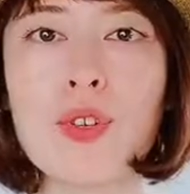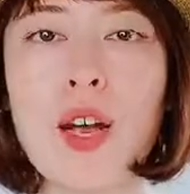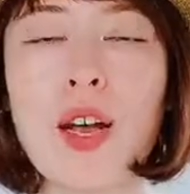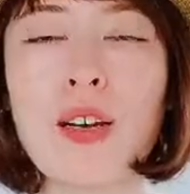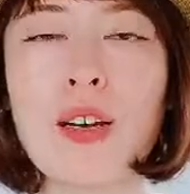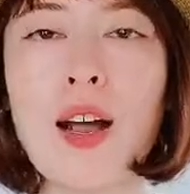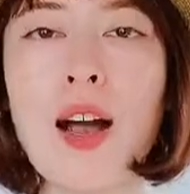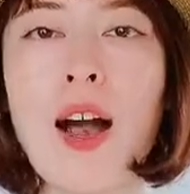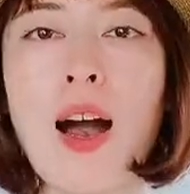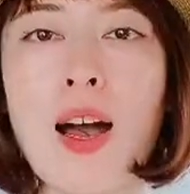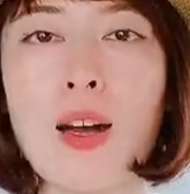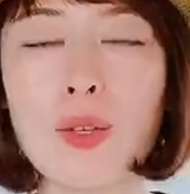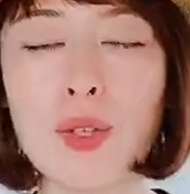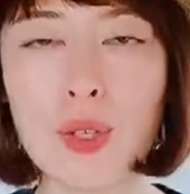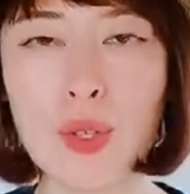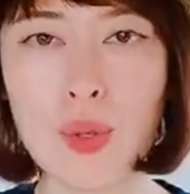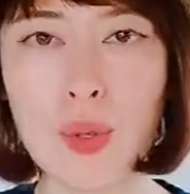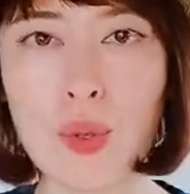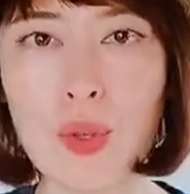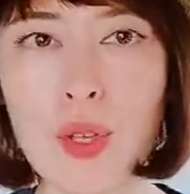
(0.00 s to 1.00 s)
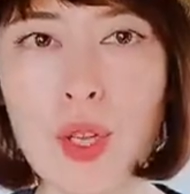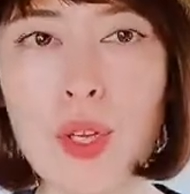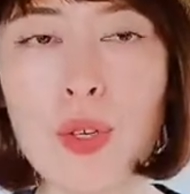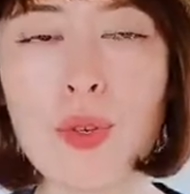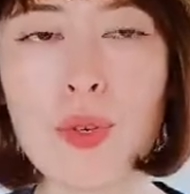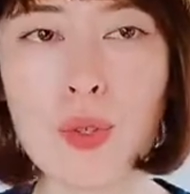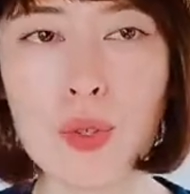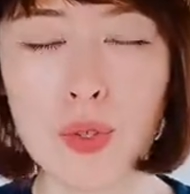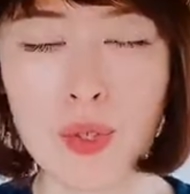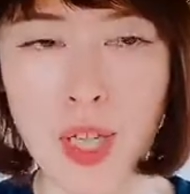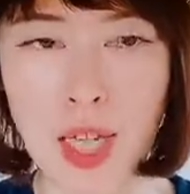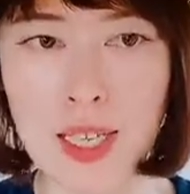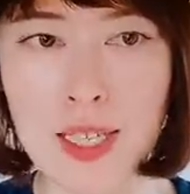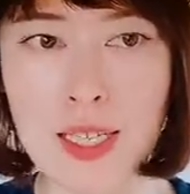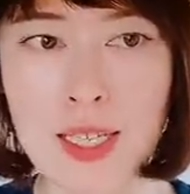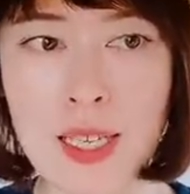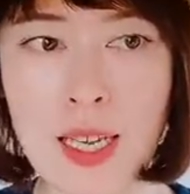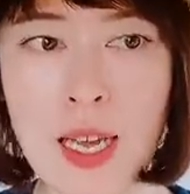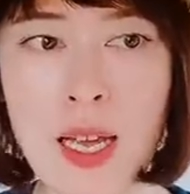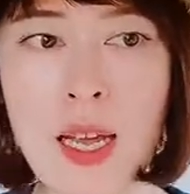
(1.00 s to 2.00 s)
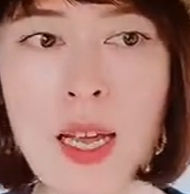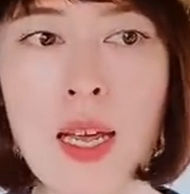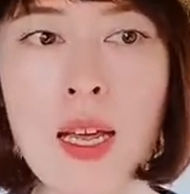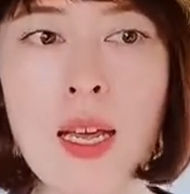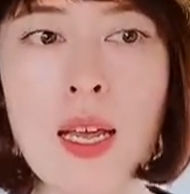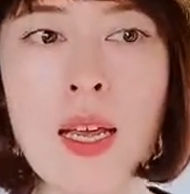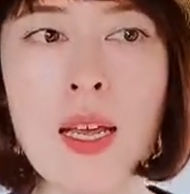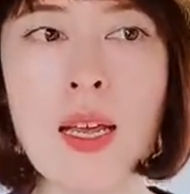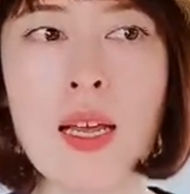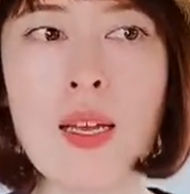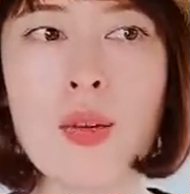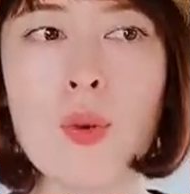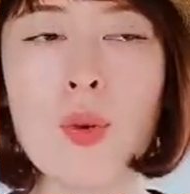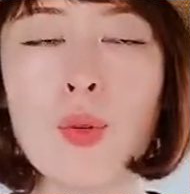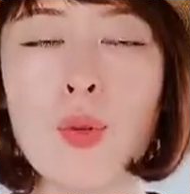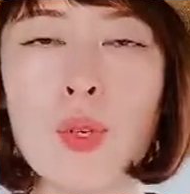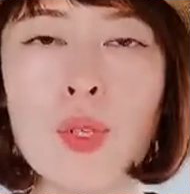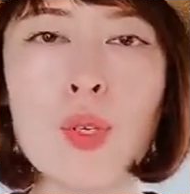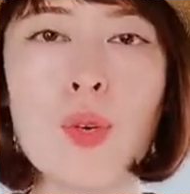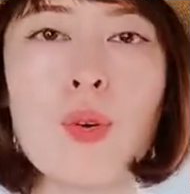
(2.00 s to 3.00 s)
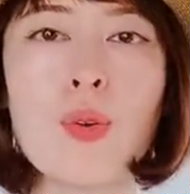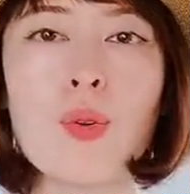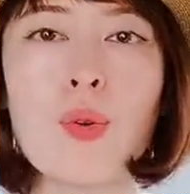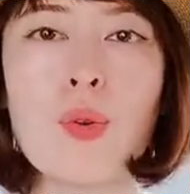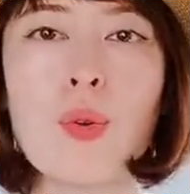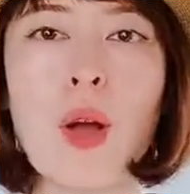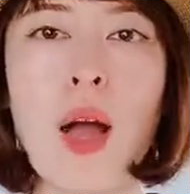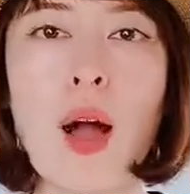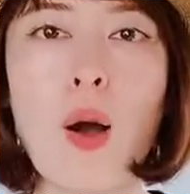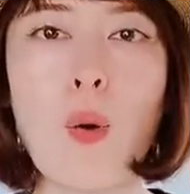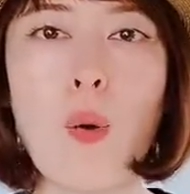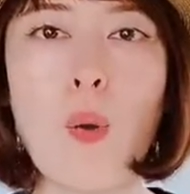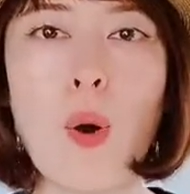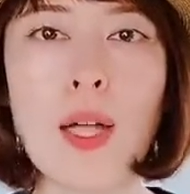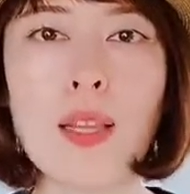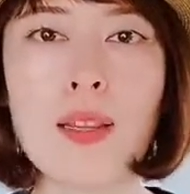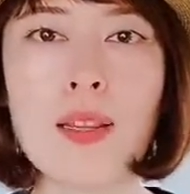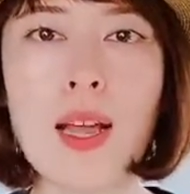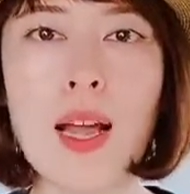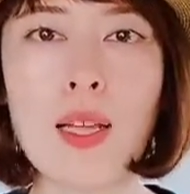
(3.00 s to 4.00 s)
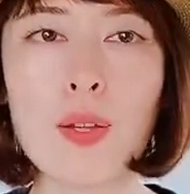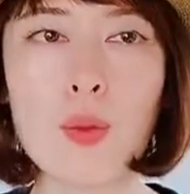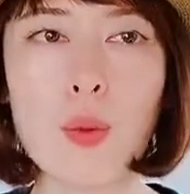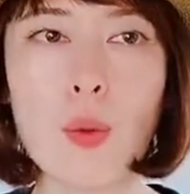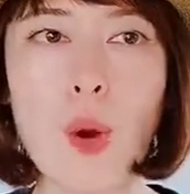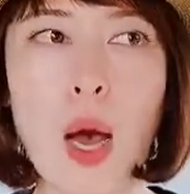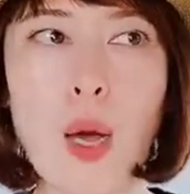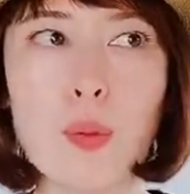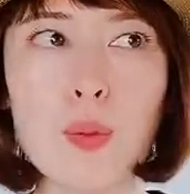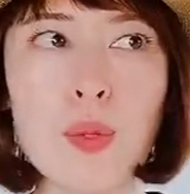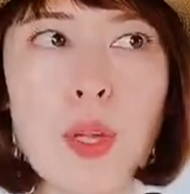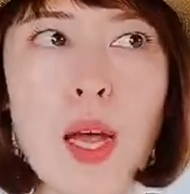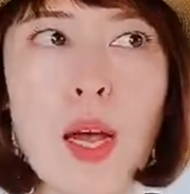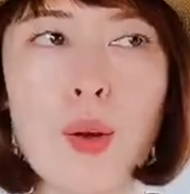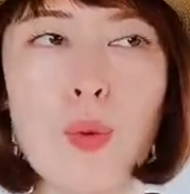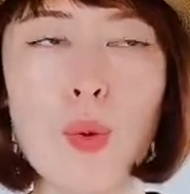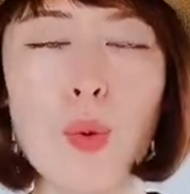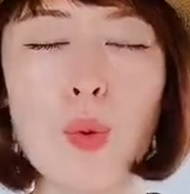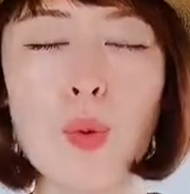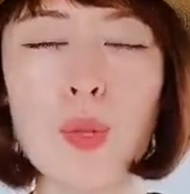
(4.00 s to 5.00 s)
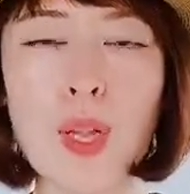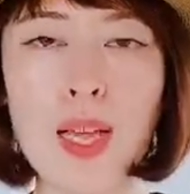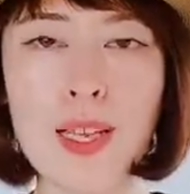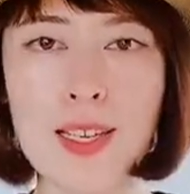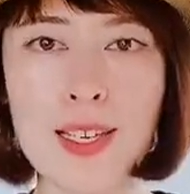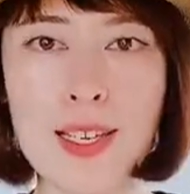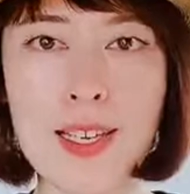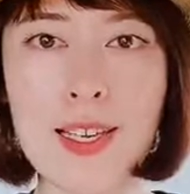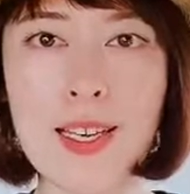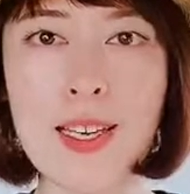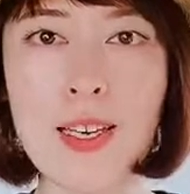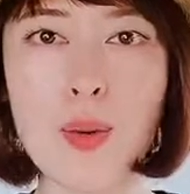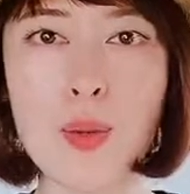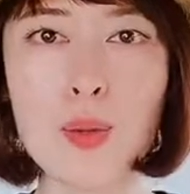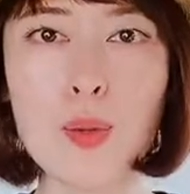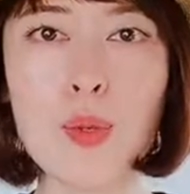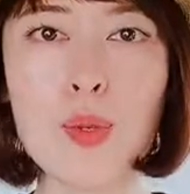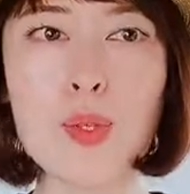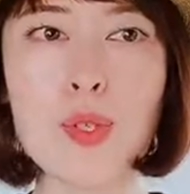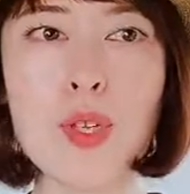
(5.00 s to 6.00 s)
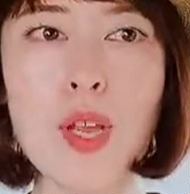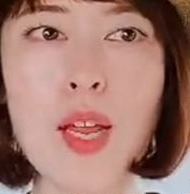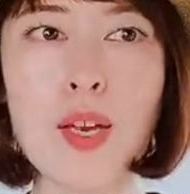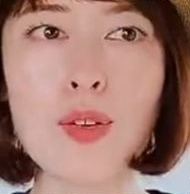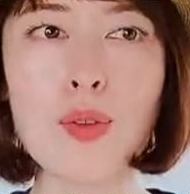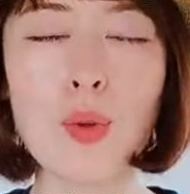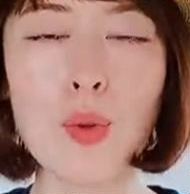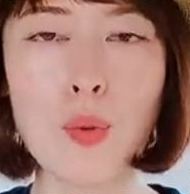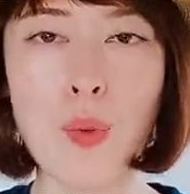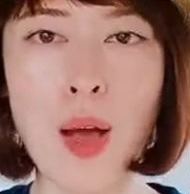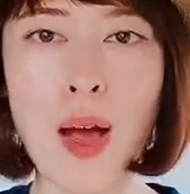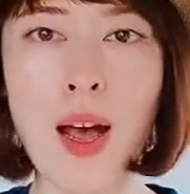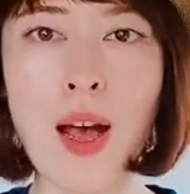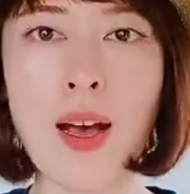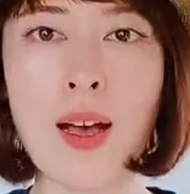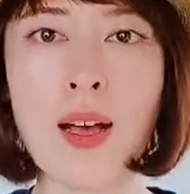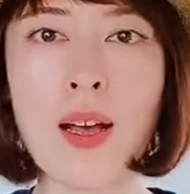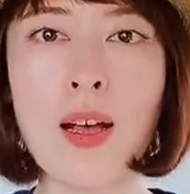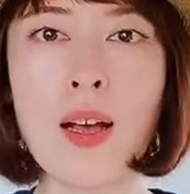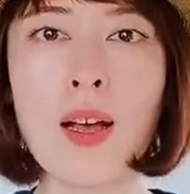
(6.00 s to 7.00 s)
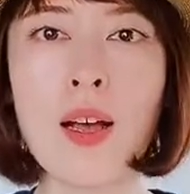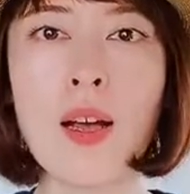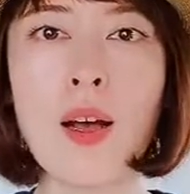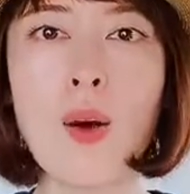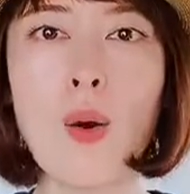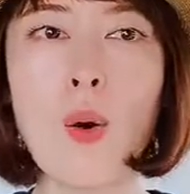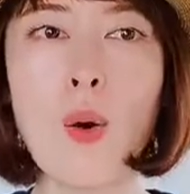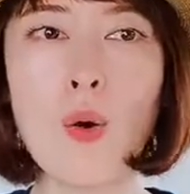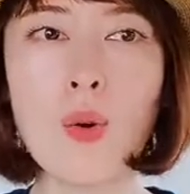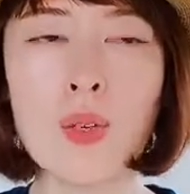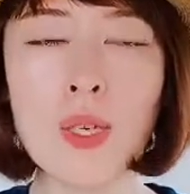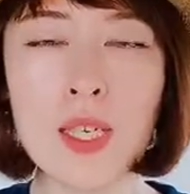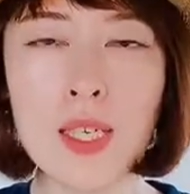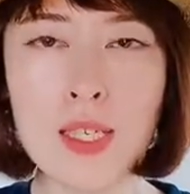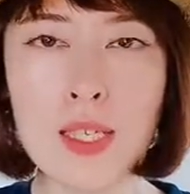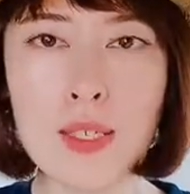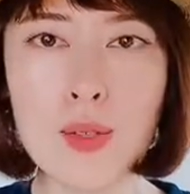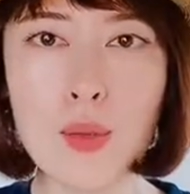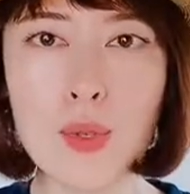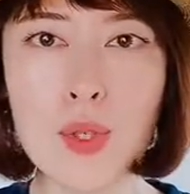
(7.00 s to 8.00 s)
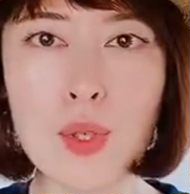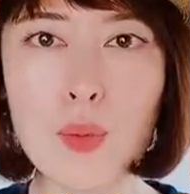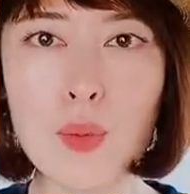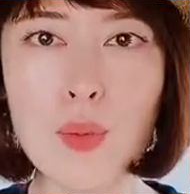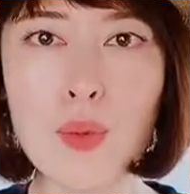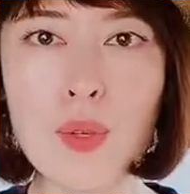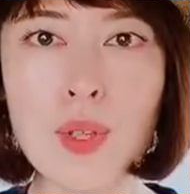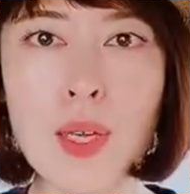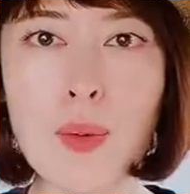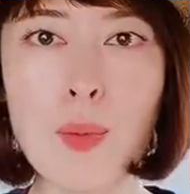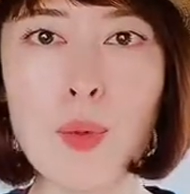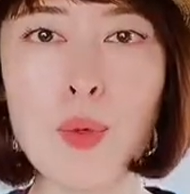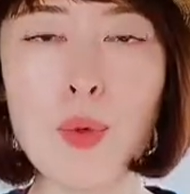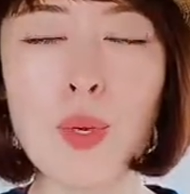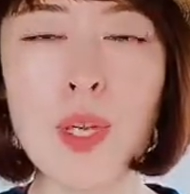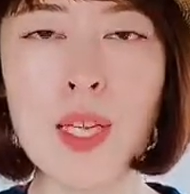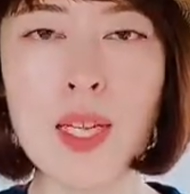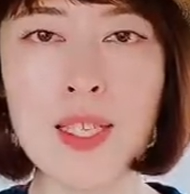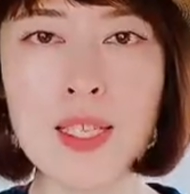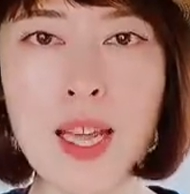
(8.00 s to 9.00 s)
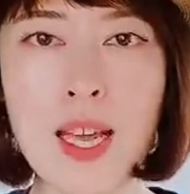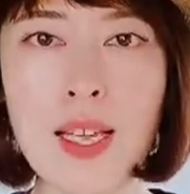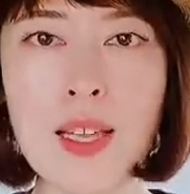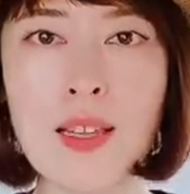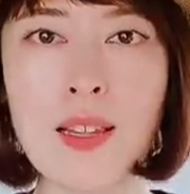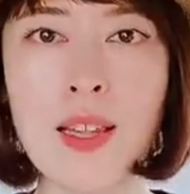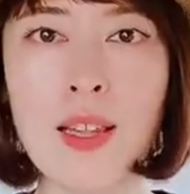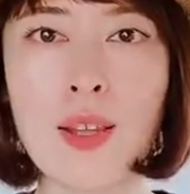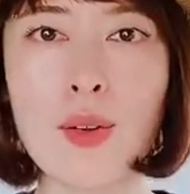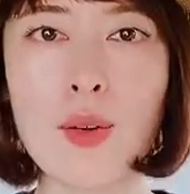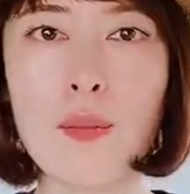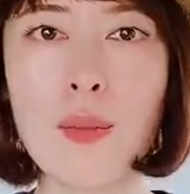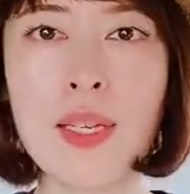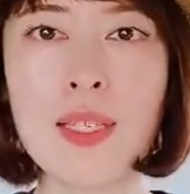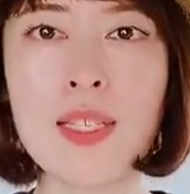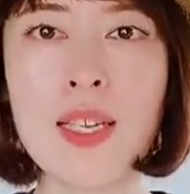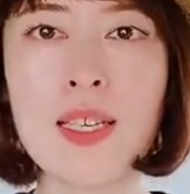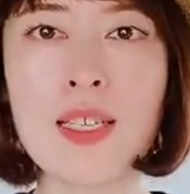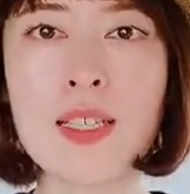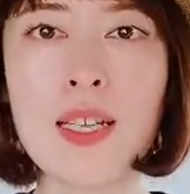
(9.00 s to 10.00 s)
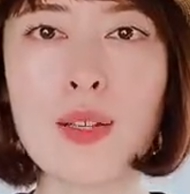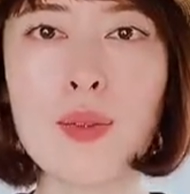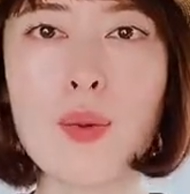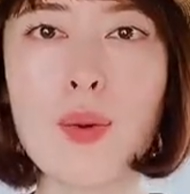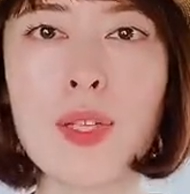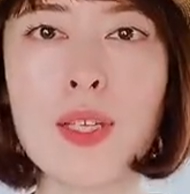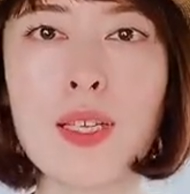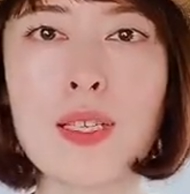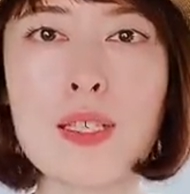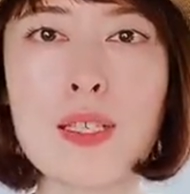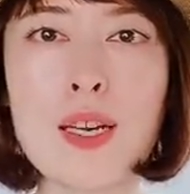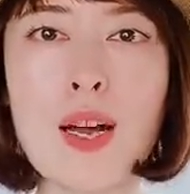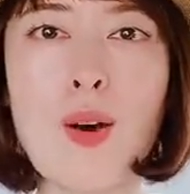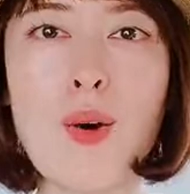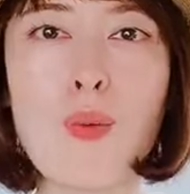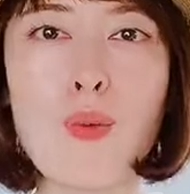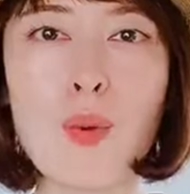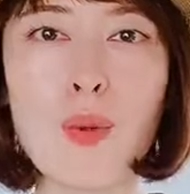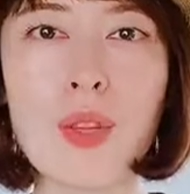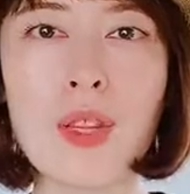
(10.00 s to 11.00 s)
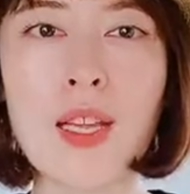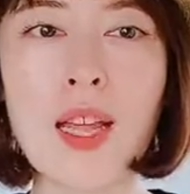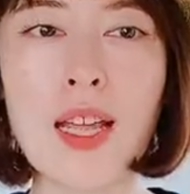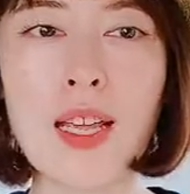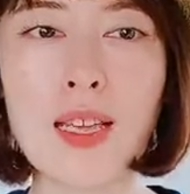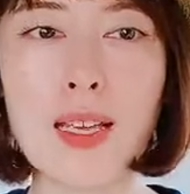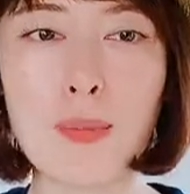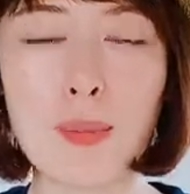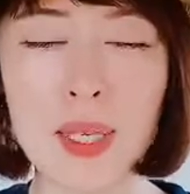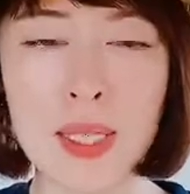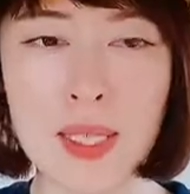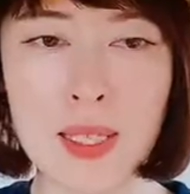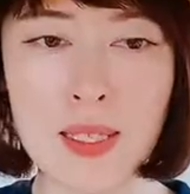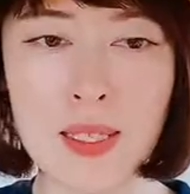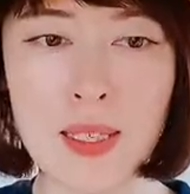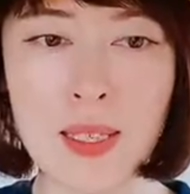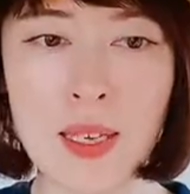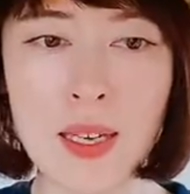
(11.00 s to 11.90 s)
慣がある人っていうことです。この騒動が終わった後、アフターコロナに訪れるのは本質の自分に戻りなさいっていうメッセージだと私は思っています。